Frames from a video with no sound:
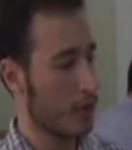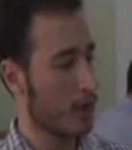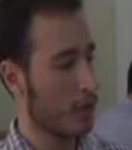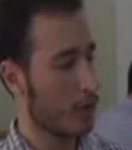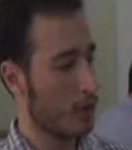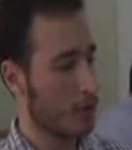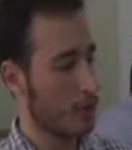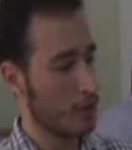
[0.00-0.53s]

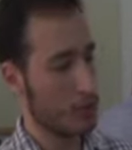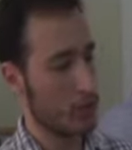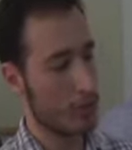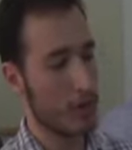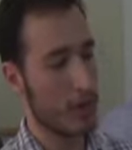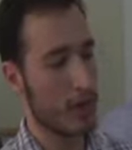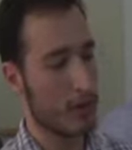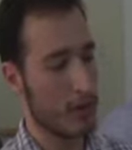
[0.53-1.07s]
Ee,
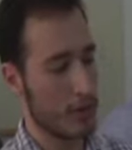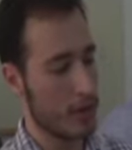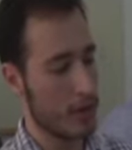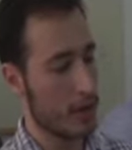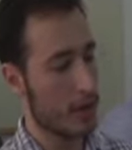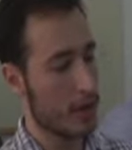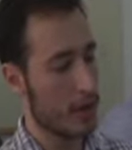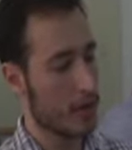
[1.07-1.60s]
kuadratör belli
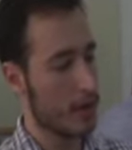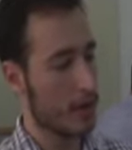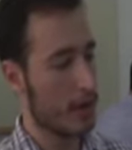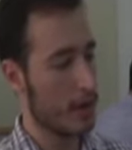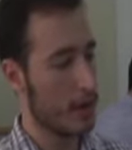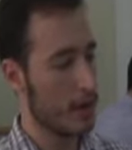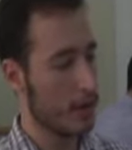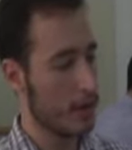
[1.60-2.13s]
bir
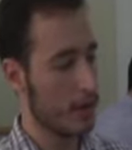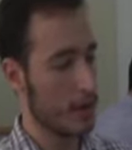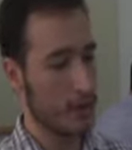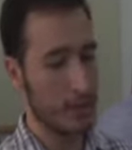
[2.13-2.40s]
aralıklarla